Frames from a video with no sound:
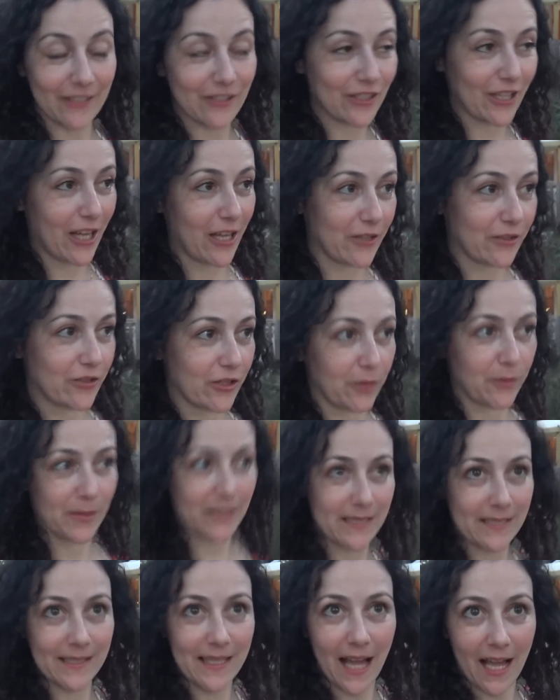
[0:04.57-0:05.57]
gente, é uma
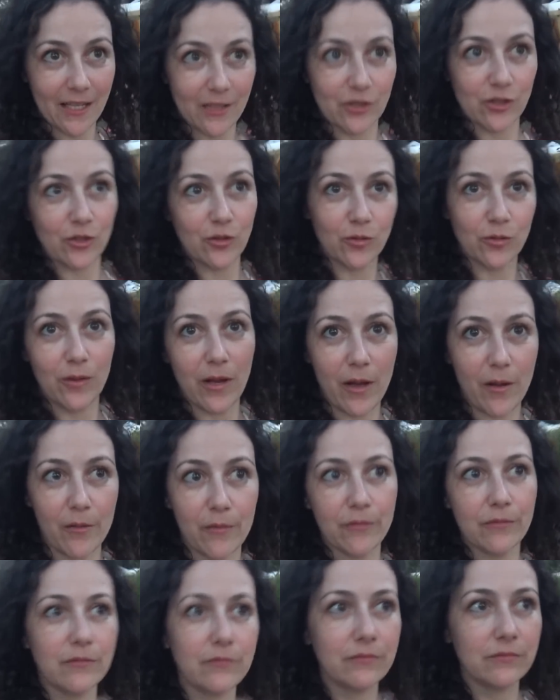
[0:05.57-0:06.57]
cidade, não é
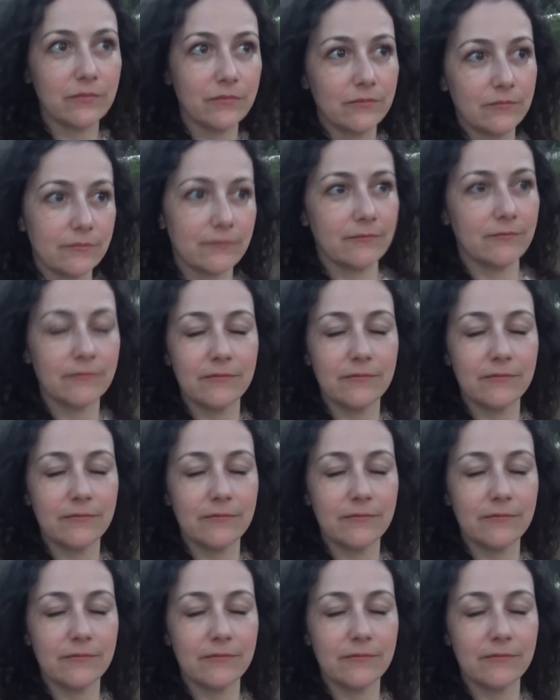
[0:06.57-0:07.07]
um...